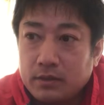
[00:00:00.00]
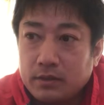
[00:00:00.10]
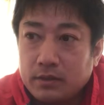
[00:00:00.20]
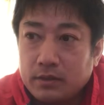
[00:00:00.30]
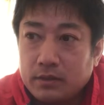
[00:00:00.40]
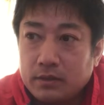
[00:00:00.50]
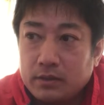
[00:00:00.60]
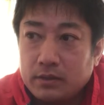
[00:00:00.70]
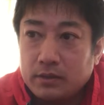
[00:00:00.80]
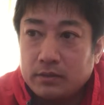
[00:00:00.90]

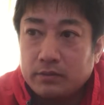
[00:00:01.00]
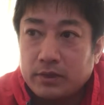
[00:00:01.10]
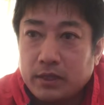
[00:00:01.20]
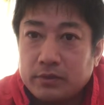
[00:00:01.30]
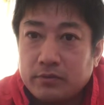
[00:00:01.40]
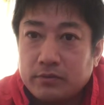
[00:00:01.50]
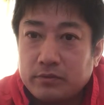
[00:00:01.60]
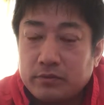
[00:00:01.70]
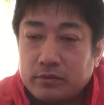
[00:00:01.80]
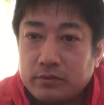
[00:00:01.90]
えー、その約束
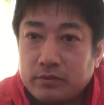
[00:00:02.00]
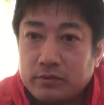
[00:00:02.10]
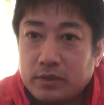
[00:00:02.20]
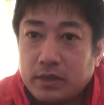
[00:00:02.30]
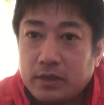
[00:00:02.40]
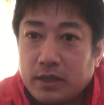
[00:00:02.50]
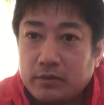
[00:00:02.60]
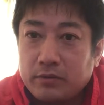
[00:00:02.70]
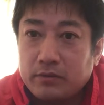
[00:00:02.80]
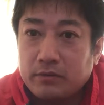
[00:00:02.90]
は何かっ
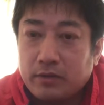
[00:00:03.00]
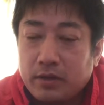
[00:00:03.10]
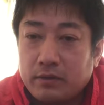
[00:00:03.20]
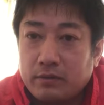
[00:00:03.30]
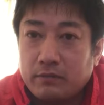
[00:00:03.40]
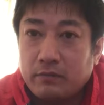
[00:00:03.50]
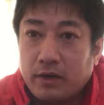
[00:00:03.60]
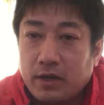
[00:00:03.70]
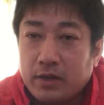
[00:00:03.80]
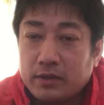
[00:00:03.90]
ていうのがわ
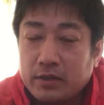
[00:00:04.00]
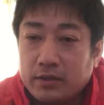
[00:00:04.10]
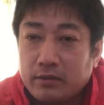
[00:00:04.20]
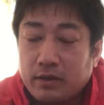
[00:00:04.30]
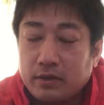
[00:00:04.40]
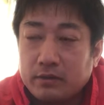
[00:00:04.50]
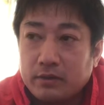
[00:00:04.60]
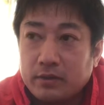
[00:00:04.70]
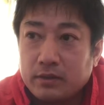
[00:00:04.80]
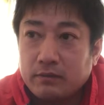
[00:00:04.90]
からないというか、
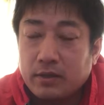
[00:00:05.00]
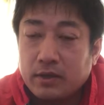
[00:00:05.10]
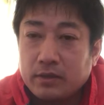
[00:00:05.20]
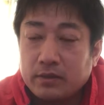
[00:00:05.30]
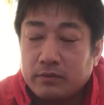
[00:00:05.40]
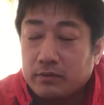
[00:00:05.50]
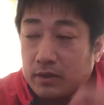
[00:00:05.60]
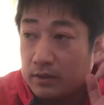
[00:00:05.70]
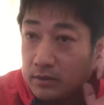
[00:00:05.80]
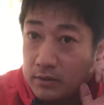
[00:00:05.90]
えー、わからないというか、
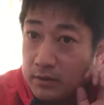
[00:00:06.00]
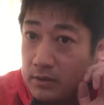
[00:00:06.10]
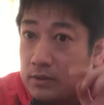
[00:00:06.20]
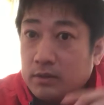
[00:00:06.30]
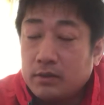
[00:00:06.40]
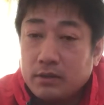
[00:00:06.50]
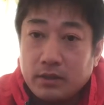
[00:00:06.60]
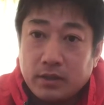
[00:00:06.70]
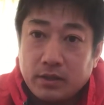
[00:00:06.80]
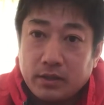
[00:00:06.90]

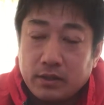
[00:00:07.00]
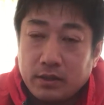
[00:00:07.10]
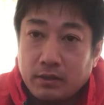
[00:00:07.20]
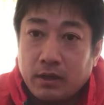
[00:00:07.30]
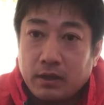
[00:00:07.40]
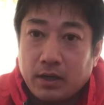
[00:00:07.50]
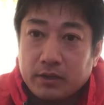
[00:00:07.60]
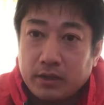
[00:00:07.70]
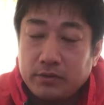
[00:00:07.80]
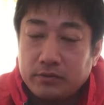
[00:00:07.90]
えー、あ簡
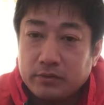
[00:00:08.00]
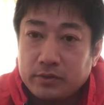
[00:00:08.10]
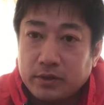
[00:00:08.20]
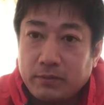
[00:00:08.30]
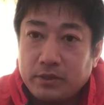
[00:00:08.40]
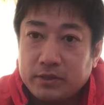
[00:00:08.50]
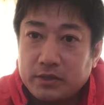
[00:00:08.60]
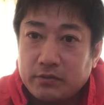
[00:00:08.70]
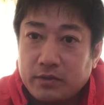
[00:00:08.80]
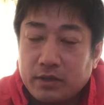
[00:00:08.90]
単に言うとですね、
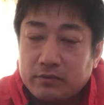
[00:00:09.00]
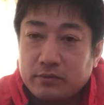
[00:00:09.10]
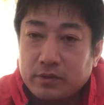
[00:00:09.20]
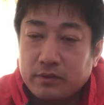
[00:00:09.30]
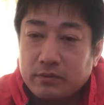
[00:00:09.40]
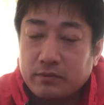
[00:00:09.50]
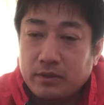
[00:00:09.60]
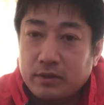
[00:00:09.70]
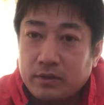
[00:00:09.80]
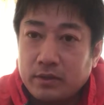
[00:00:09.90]
魂の学っていうの
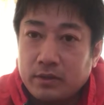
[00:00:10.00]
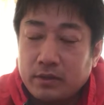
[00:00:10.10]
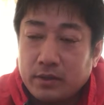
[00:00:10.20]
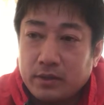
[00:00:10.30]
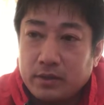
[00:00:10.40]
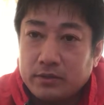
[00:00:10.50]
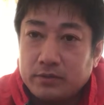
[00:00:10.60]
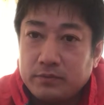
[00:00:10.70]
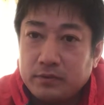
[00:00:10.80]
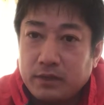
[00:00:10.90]
は、えー、自
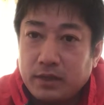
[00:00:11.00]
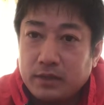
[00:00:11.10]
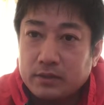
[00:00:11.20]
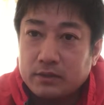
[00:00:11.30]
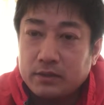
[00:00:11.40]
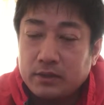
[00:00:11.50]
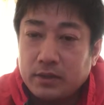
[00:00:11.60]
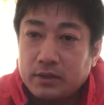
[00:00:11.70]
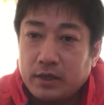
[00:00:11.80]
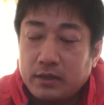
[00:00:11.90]
分が人
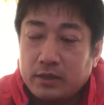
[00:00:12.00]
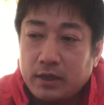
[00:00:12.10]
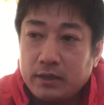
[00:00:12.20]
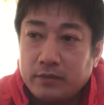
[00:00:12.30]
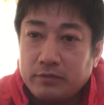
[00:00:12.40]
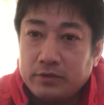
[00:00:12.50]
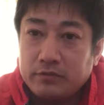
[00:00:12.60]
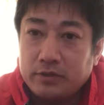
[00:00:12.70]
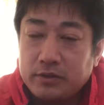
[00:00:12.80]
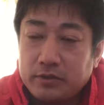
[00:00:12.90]
間 誰, 誰でも
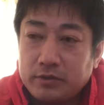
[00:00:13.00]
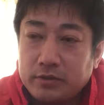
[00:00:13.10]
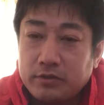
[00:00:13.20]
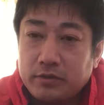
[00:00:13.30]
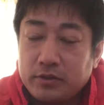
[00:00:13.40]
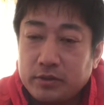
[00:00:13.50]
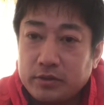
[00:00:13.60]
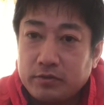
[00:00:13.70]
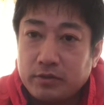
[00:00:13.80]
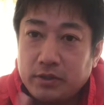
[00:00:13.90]
一人一人
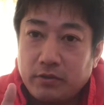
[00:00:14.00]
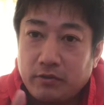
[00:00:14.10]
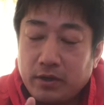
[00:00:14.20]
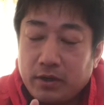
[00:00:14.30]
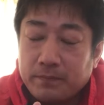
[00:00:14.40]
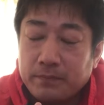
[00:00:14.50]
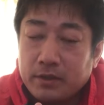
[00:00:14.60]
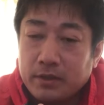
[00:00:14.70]
一人一個は、